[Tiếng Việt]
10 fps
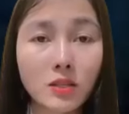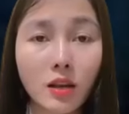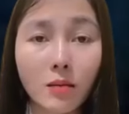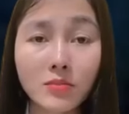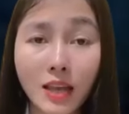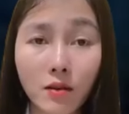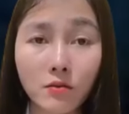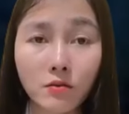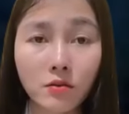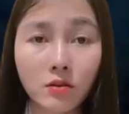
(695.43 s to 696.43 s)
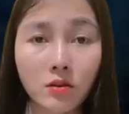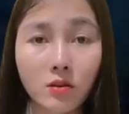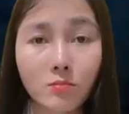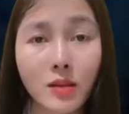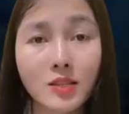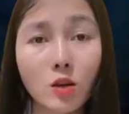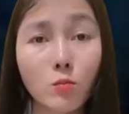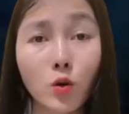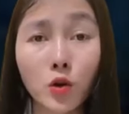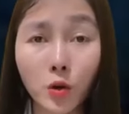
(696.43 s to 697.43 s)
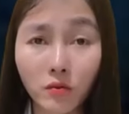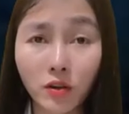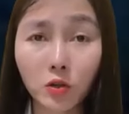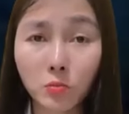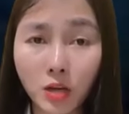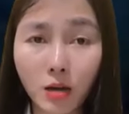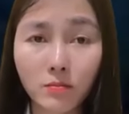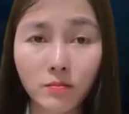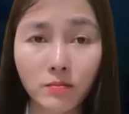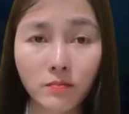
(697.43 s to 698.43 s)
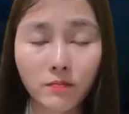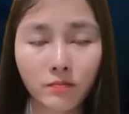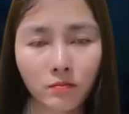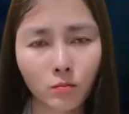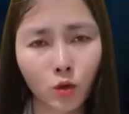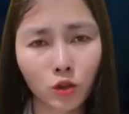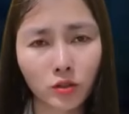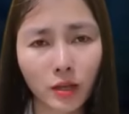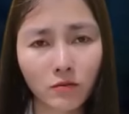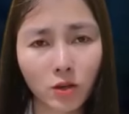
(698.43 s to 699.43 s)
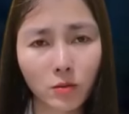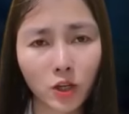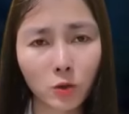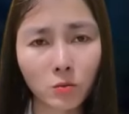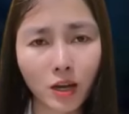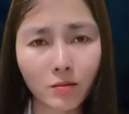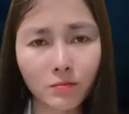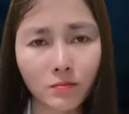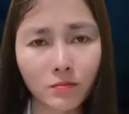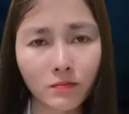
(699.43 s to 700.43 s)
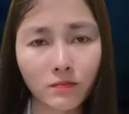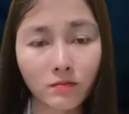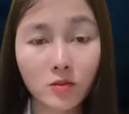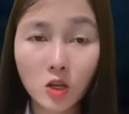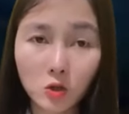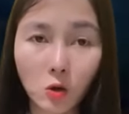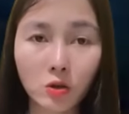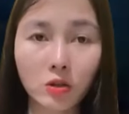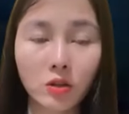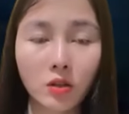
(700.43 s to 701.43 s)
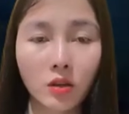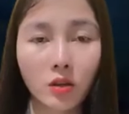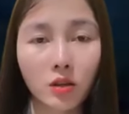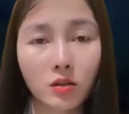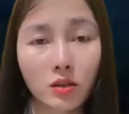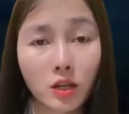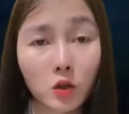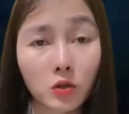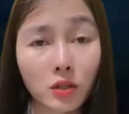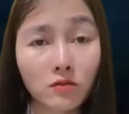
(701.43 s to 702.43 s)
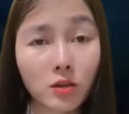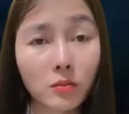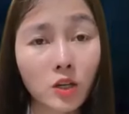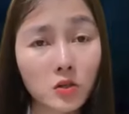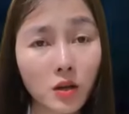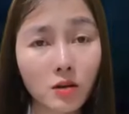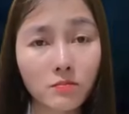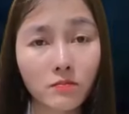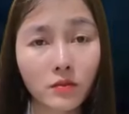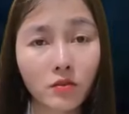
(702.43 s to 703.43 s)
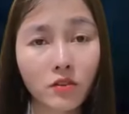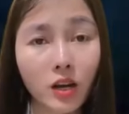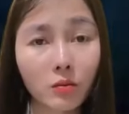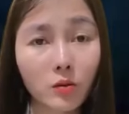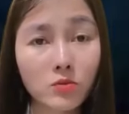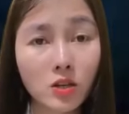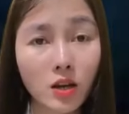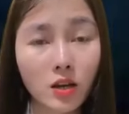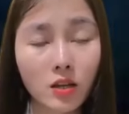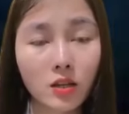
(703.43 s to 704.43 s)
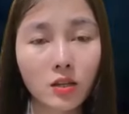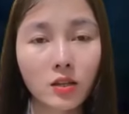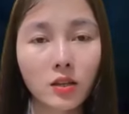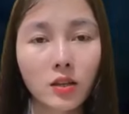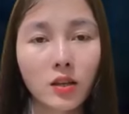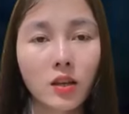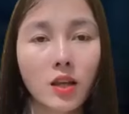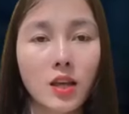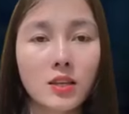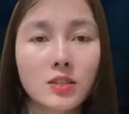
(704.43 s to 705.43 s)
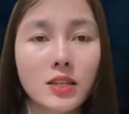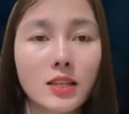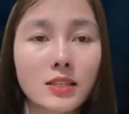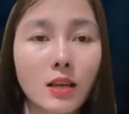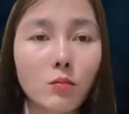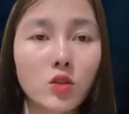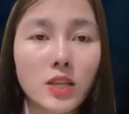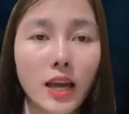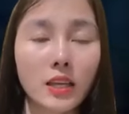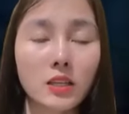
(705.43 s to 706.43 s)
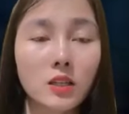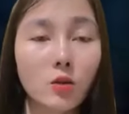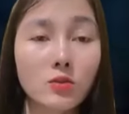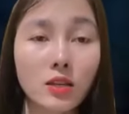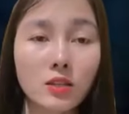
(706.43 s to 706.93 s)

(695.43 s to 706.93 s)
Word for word: Xuân định la lên thì Thông đưa tay bịt miệng cô, sau đó ghé vào tai cô mà hăm dọa. Mày mà lên tiếng là tao nói với thằng Nghĩa là mày dụ dỗ tao đấy, để xem nó tin ai.